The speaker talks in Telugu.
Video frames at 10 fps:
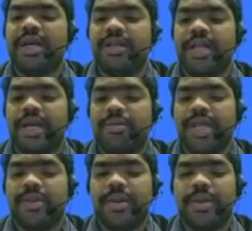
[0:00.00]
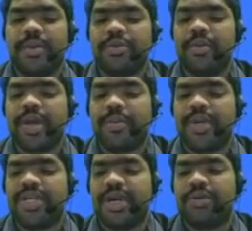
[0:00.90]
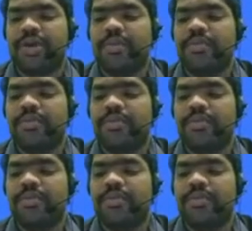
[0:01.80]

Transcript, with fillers: ద దగ్గర ఉన్నదాన్ని మనం ఏమంటున్నాం కంప్రెషన్ అంటున్నాం